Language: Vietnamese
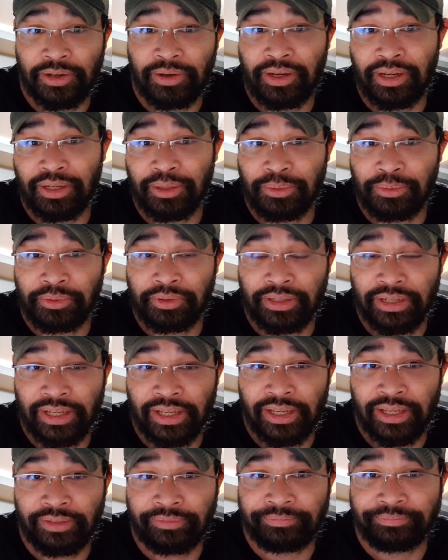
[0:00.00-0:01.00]
có cái luật
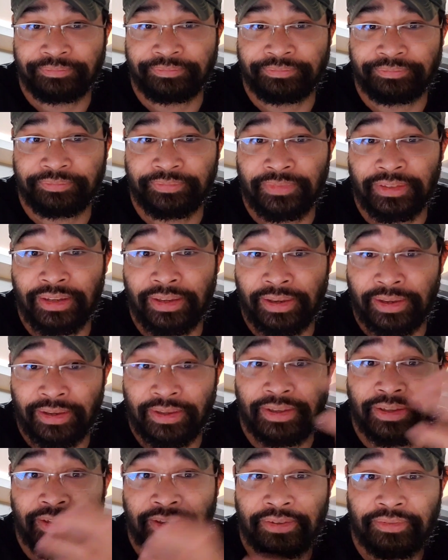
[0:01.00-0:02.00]
lệ
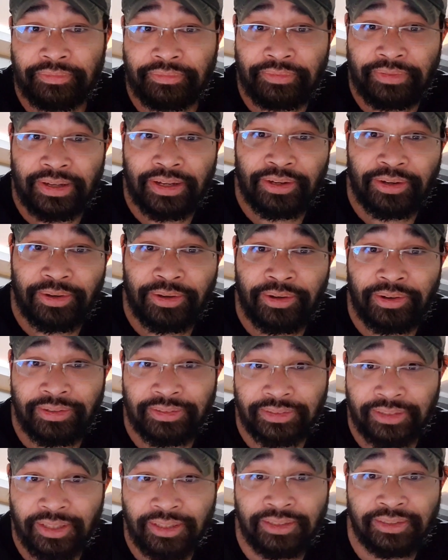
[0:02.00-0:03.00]
và có
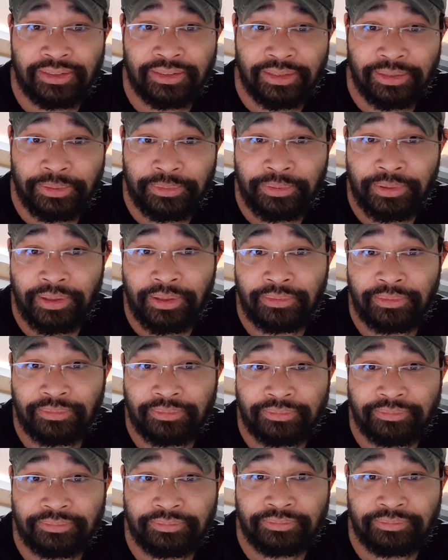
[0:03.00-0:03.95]
học thức hiểu không